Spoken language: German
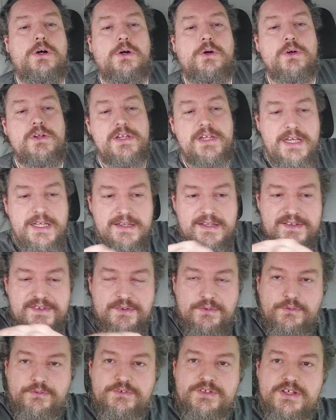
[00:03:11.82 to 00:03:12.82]
und legt
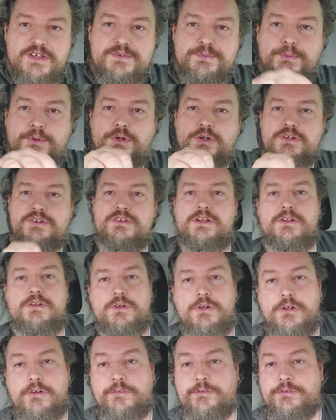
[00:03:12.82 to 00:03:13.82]
das auf das Brötchen
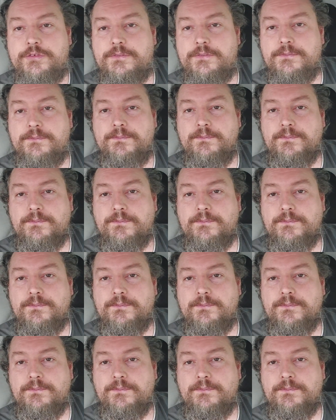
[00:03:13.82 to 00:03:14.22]
drauf.